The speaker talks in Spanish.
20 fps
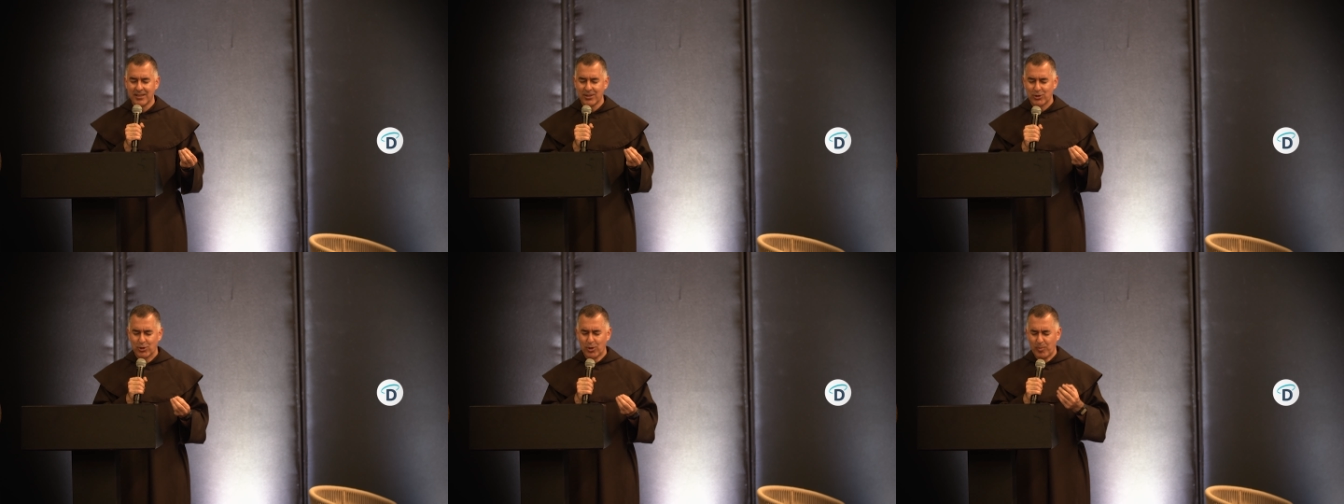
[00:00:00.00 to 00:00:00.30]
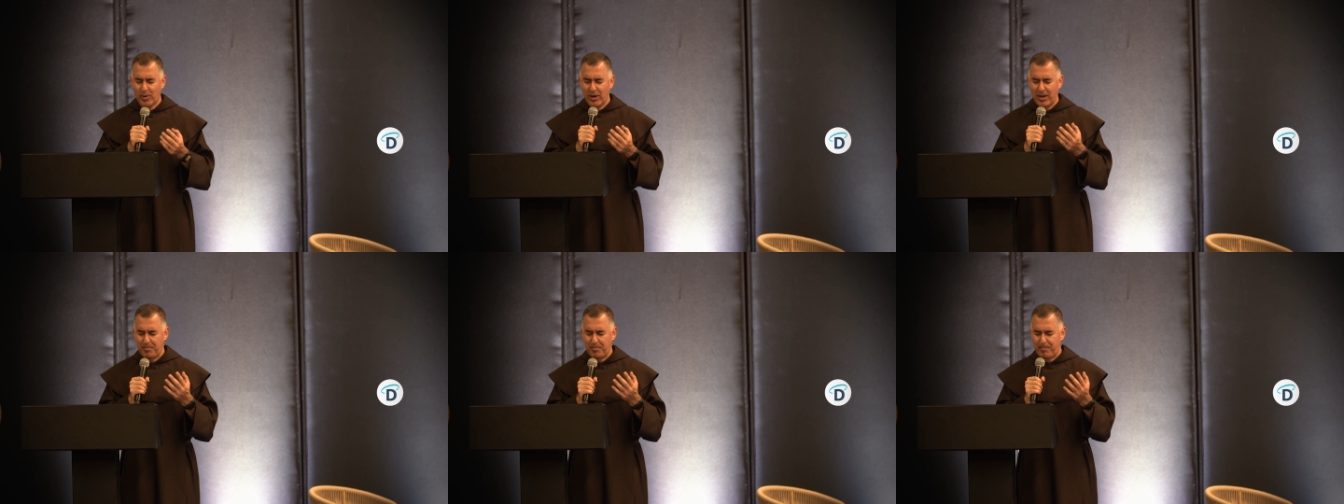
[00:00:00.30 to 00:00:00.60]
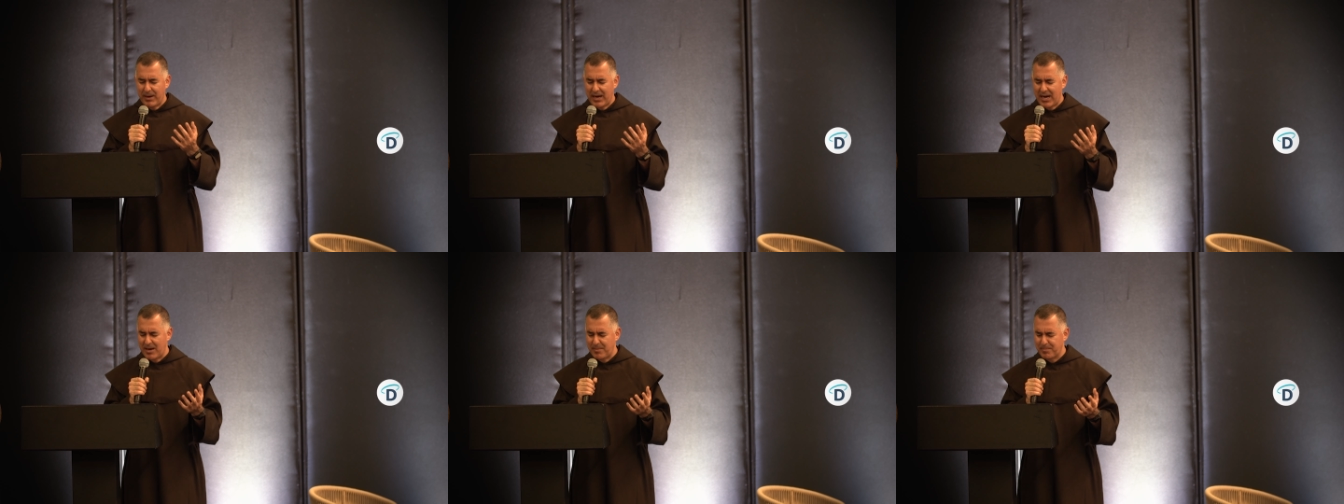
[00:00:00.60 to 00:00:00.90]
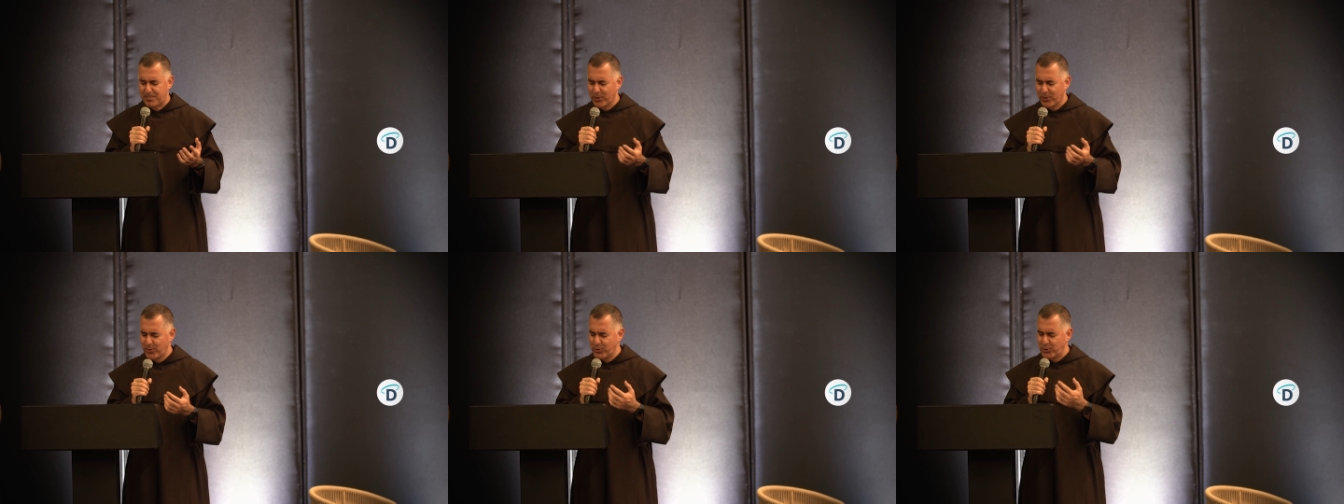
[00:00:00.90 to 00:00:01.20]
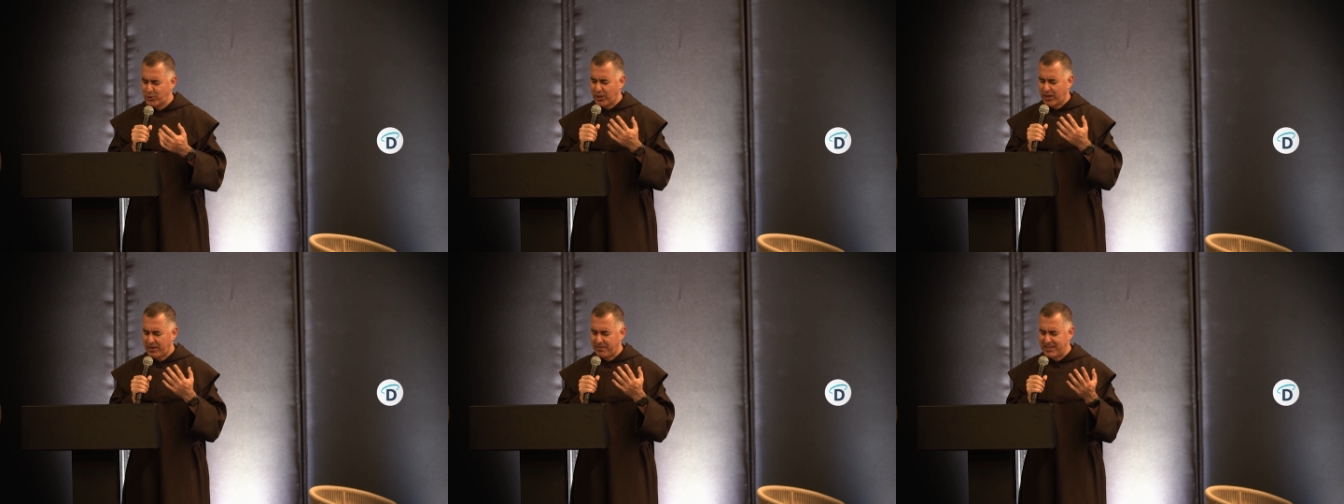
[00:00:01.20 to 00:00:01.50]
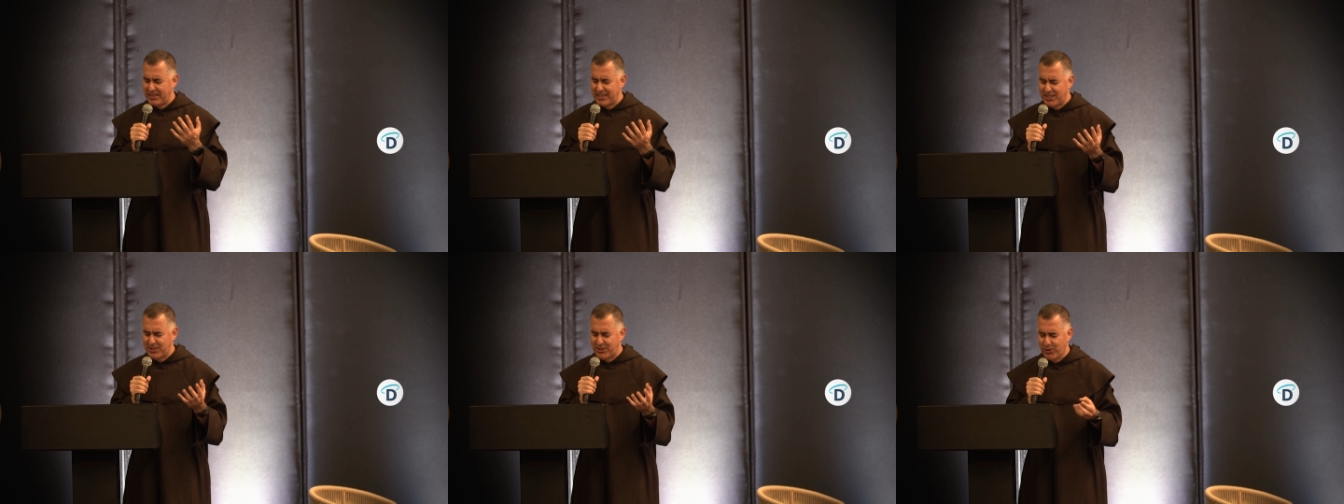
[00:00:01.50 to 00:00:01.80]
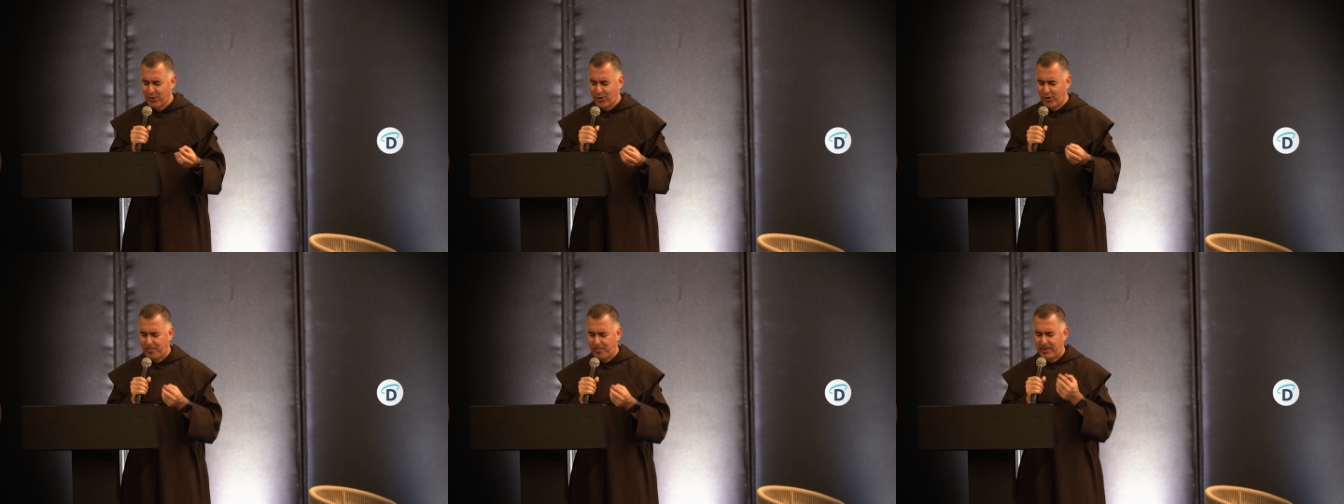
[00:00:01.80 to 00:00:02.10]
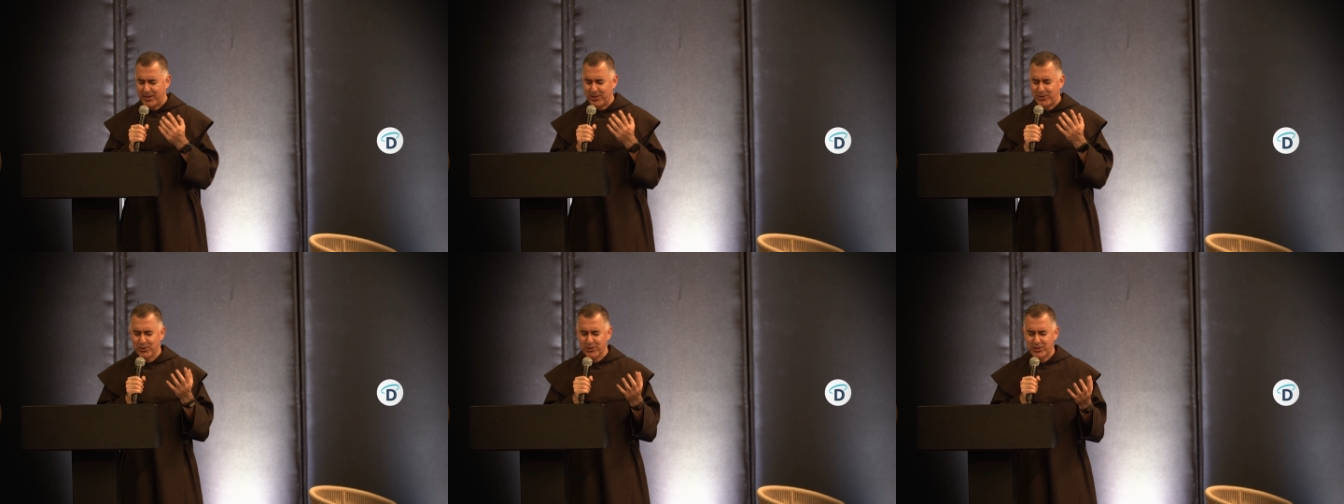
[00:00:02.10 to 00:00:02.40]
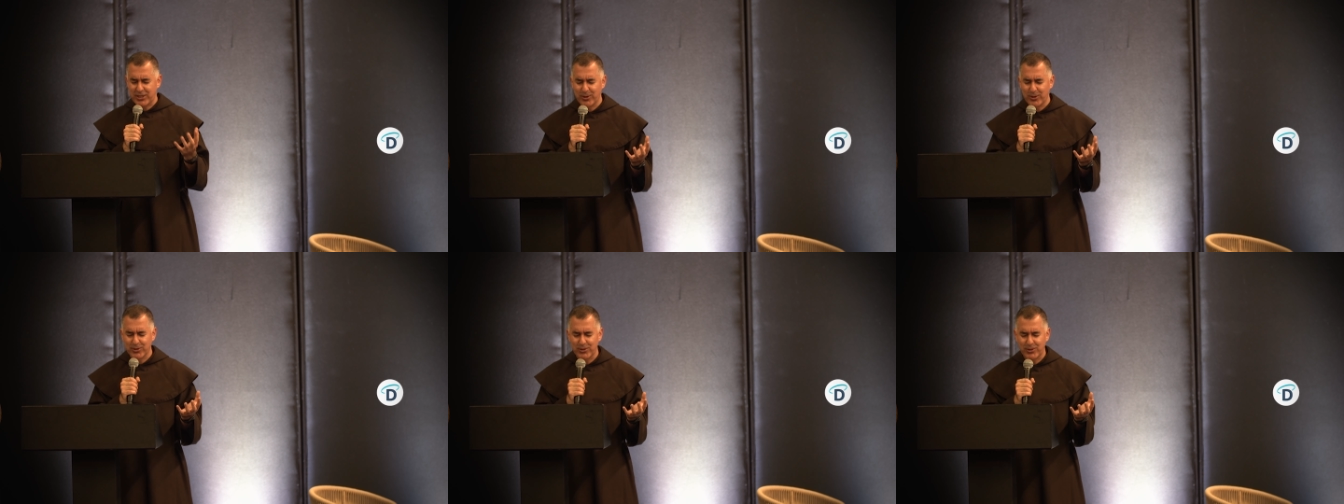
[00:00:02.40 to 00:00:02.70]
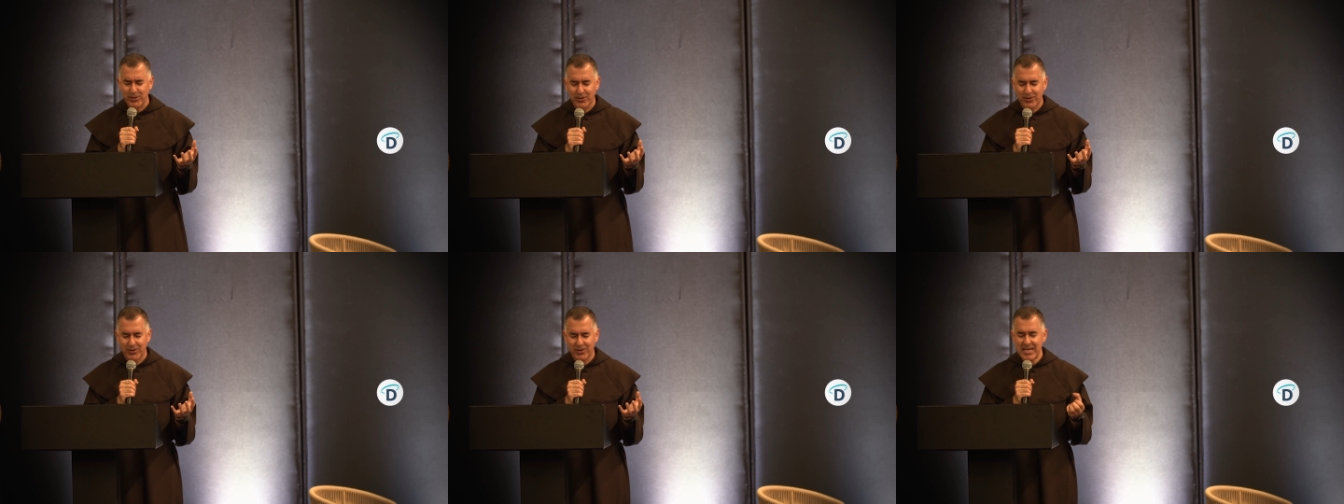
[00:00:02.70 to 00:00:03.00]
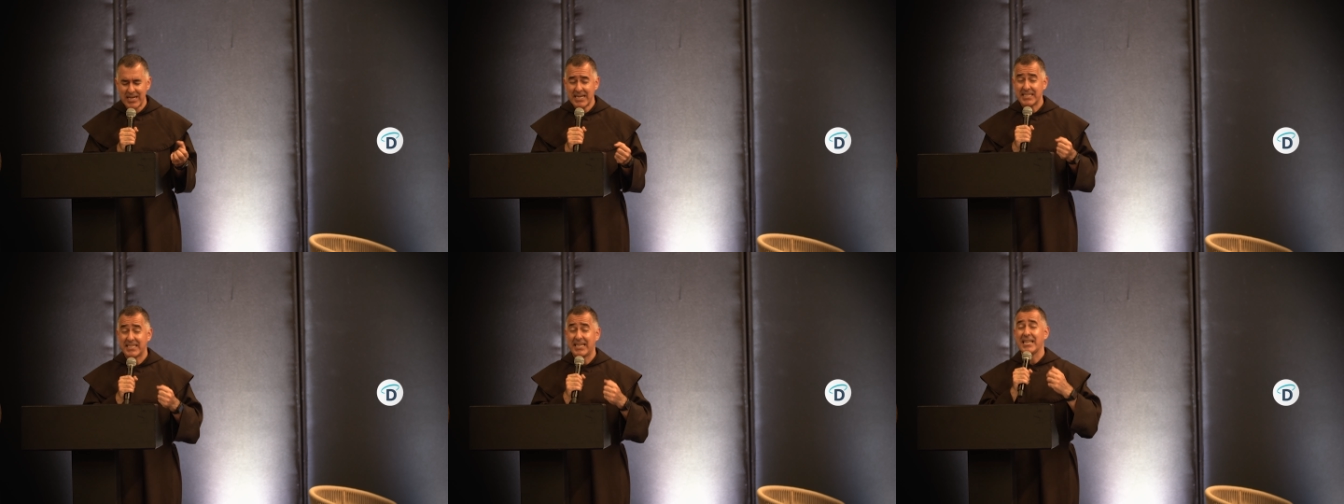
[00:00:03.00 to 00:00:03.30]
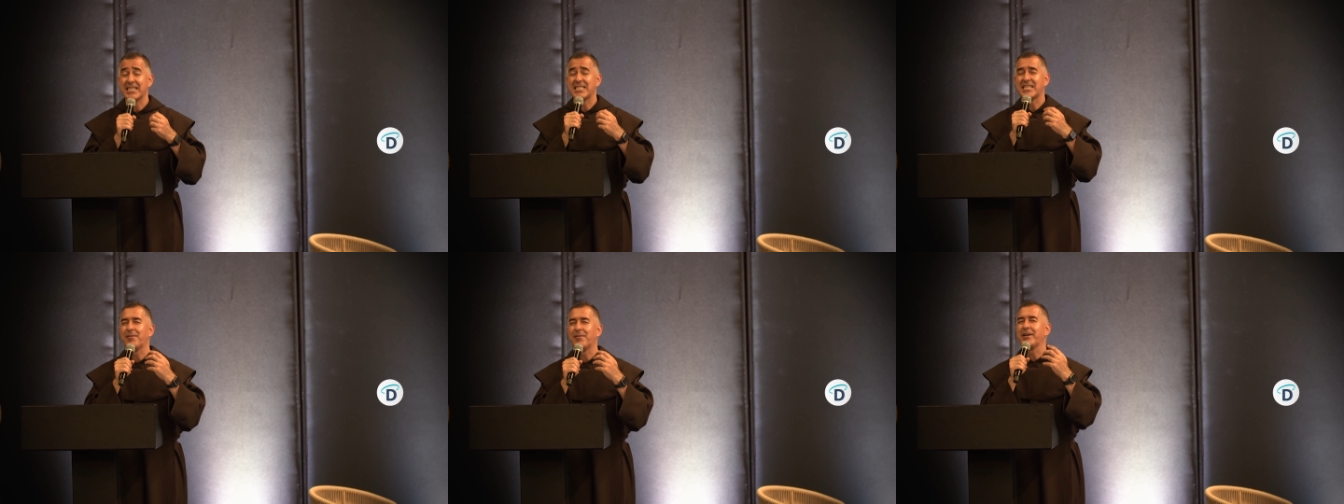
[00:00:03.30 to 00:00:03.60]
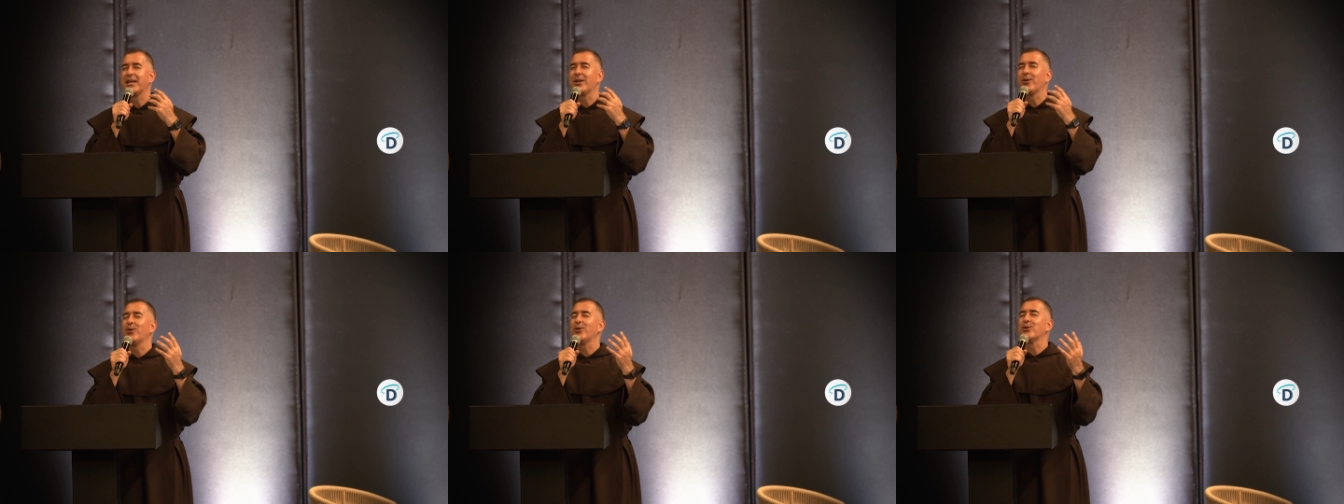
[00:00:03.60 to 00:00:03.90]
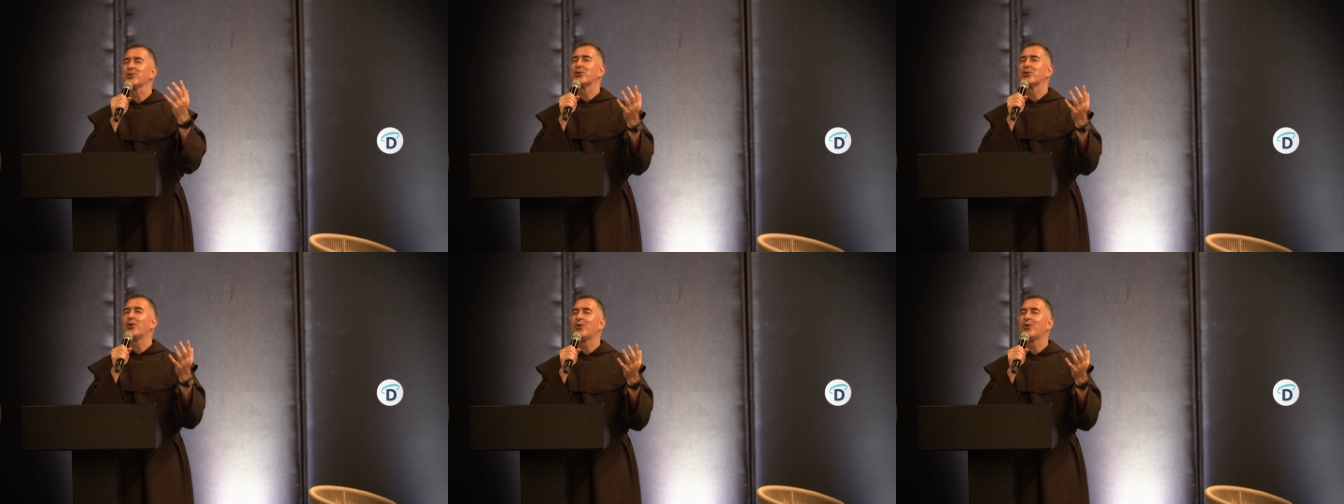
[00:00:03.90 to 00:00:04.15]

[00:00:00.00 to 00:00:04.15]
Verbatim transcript: tomó el pan, pronunció la bendición, lo partió, se los dio. Se les abrieron los